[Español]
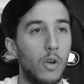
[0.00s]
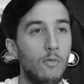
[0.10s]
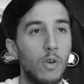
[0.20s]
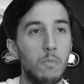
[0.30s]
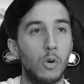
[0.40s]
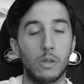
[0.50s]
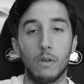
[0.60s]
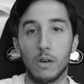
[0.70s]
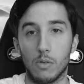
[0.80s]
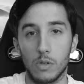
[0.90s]
Hoy muy
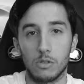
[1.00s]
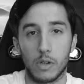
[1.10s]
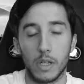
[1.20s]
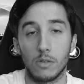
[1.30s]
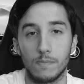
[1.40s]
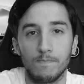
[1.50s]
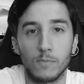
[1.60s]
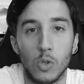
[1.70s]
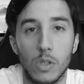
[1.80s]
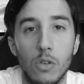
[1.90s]
motivado, o eso creo.
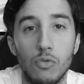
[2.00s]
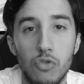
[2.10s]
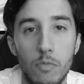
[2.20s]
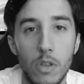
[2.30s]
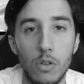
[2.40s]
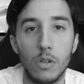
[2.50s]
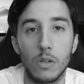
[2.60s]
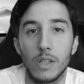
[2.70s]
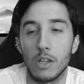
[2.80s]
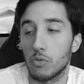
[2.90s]
O tengo un
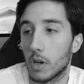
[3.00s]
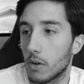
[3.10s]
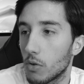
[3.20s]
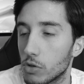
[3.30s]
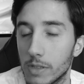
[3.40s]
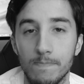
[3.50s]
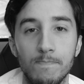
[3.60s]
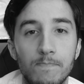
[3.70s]
subidor de azúcar, no lo sé.